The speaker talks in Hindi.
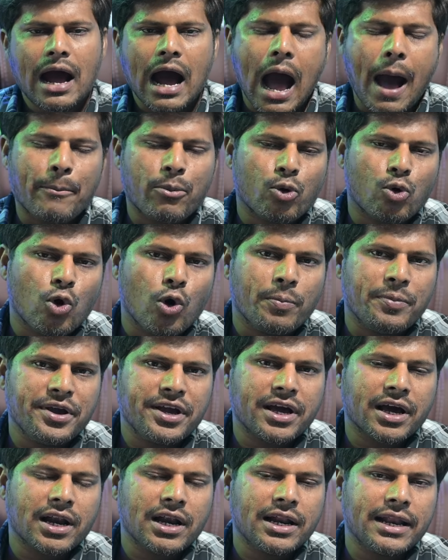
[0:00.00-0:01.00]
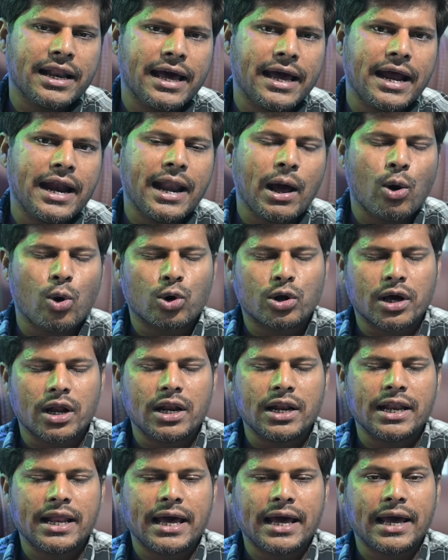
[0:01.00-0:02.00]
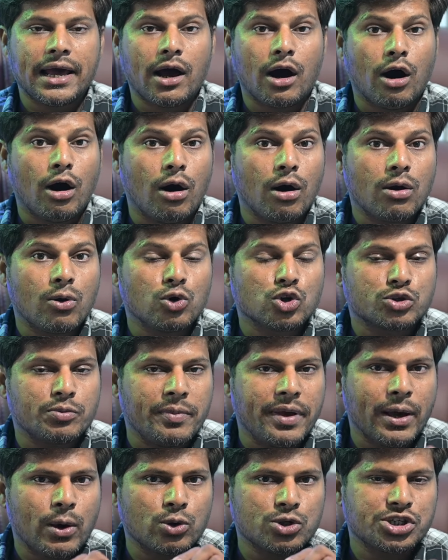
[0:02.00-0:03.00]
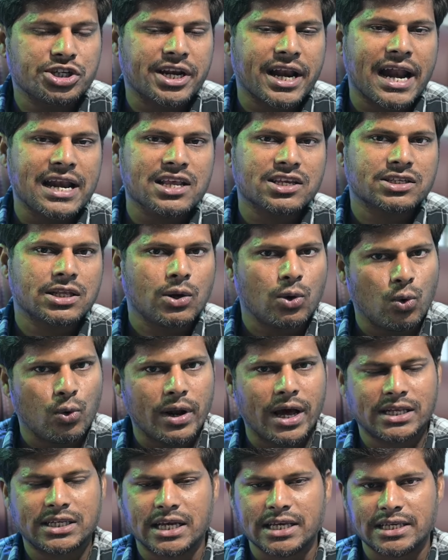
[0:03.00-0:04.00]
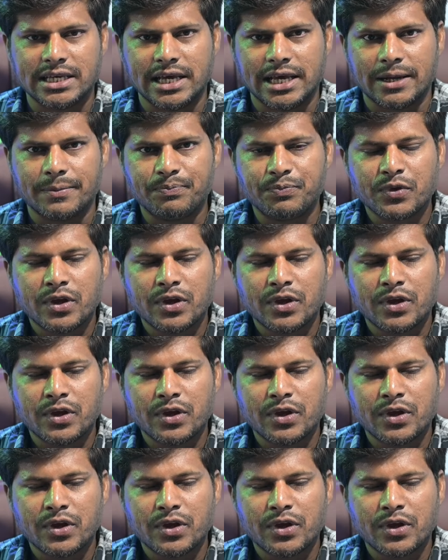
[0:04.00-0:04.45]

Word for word: आपको कॉपी कर लेना है डाउनलोड कर लेना है और उसमें कुछ ट्रांजेक्शन होना चाहिए